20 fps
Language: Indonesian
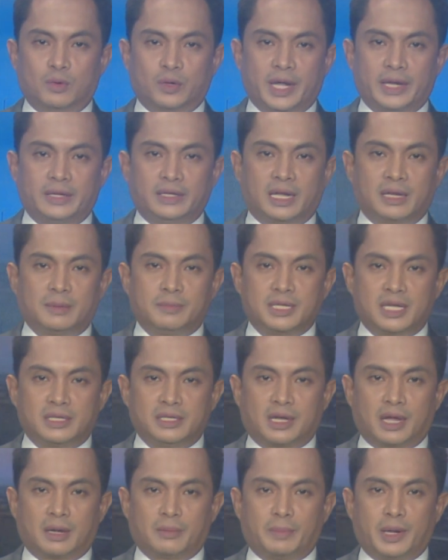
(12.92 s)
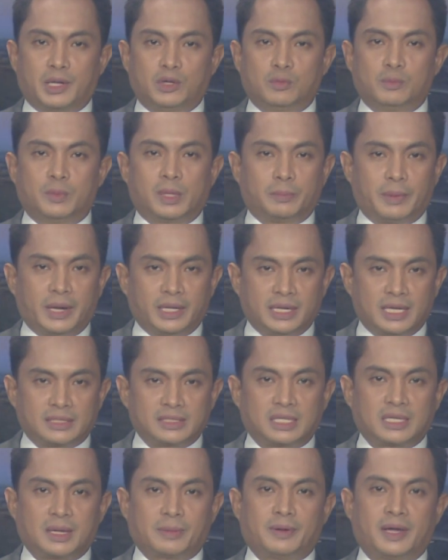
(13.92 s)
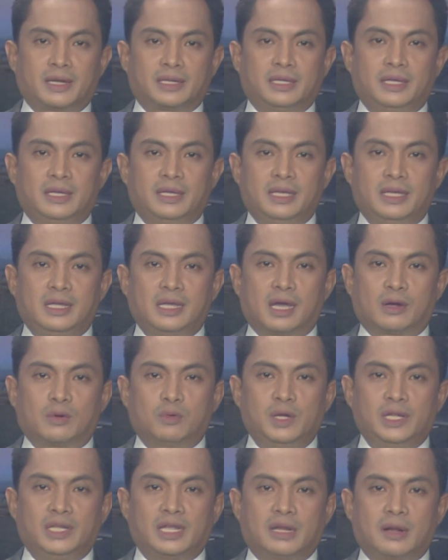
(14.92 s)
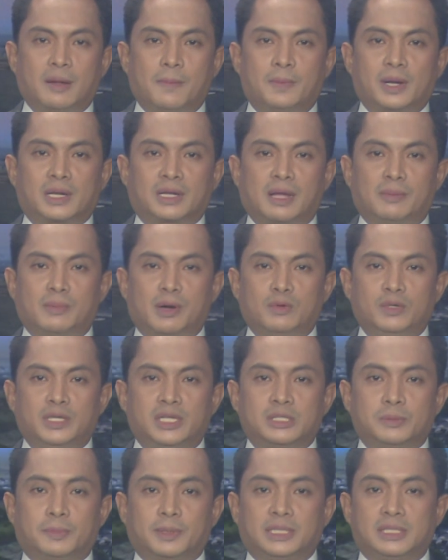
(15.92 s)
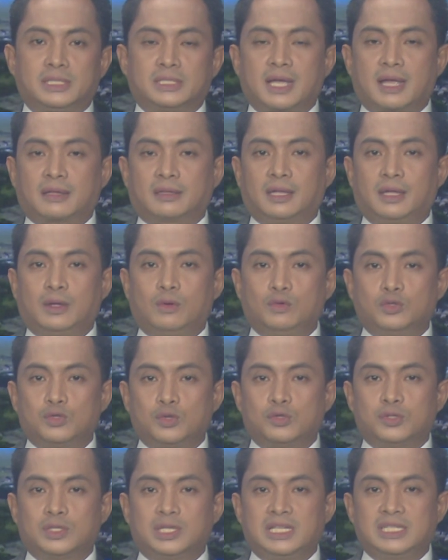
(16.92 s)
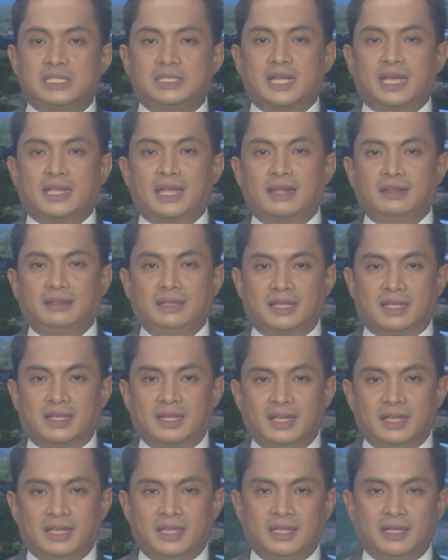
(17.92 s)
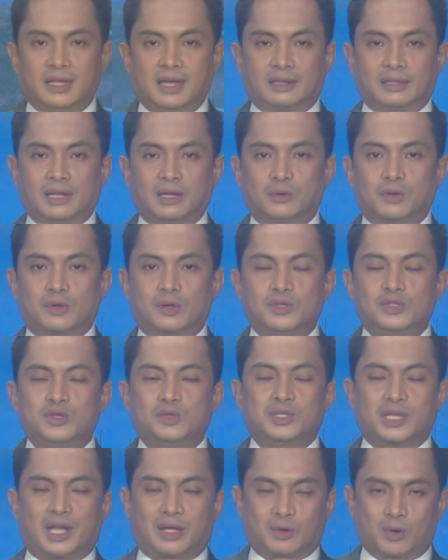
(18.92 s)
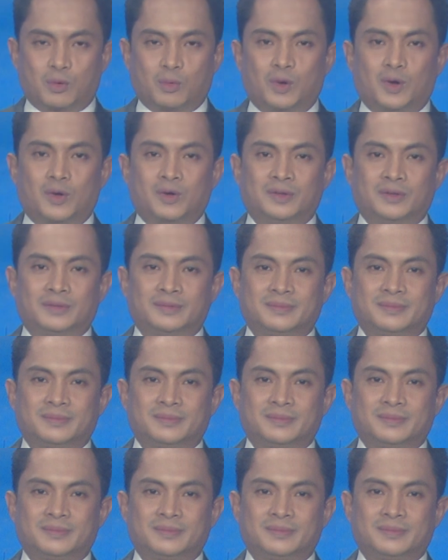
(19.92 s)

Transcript: Mulai dari menyajikan menu berbeda setiap hari hingga kuliner bernama unik seperti sate usus Krisdayanti hingga telur cucak rowo.